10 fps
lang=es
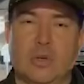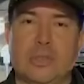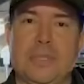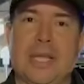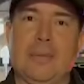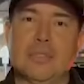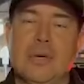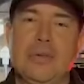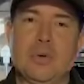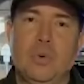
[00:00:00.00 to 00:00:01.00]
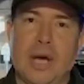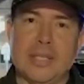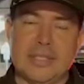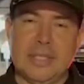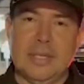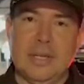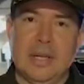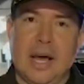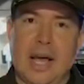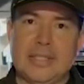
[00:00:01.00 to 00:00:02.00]
Los invitamos a vincularse
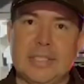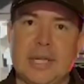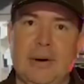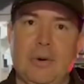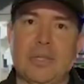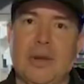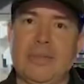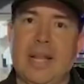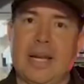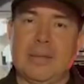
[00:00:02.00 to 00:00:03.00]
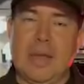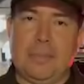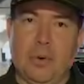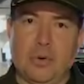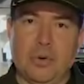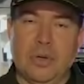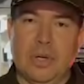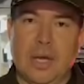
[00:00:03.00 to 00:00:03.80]
a este trabajo a través de la red de apoyo,